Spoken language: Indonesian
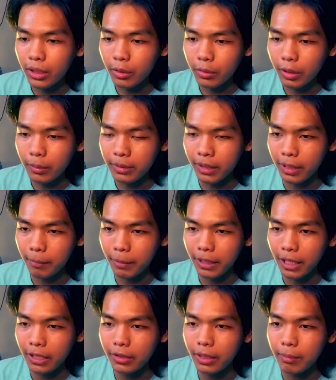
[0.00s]
kita udah bisa dapat
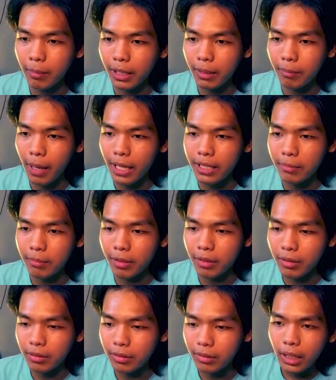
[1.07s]
kayu ini banyak-banyak
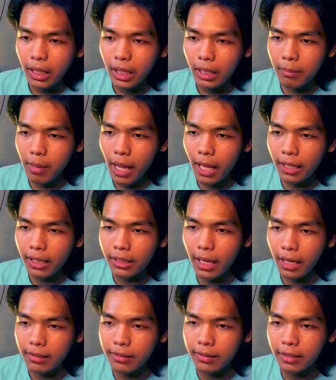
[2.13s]
bro Keren banget
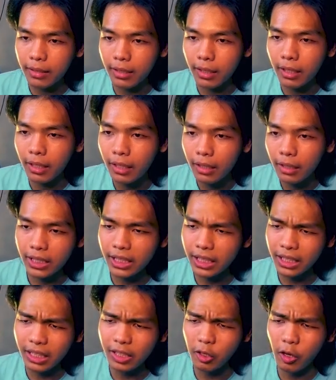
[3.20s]
gak sih? Jadi
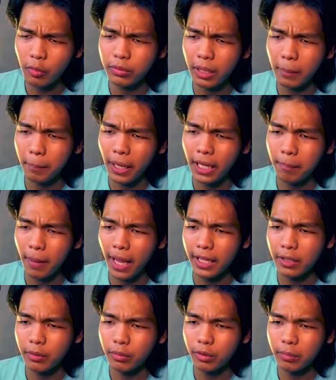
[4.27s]
kita tidak usah
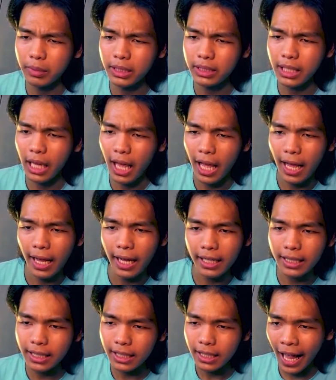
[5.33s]
payah-payah untuk
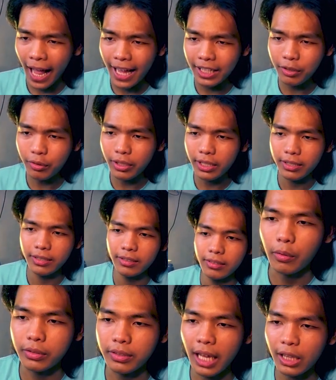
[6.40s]
mencari kayu guys
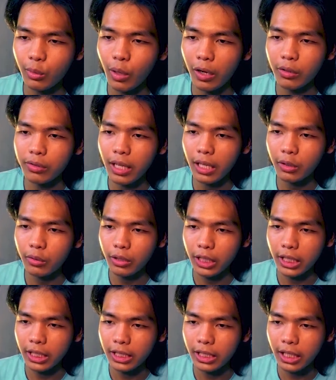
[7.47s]
Haus satu, haus satu
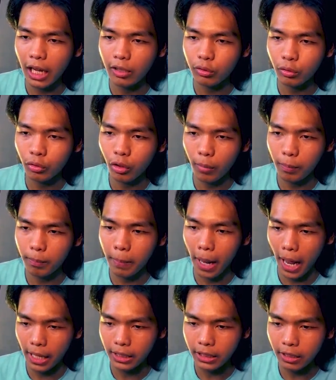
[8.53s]
Ini langsung drop
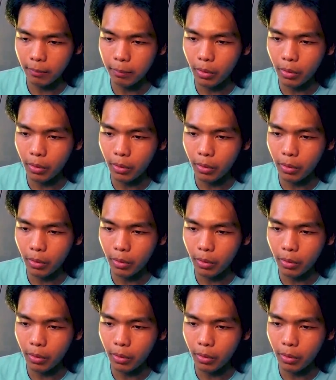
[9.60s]
banyak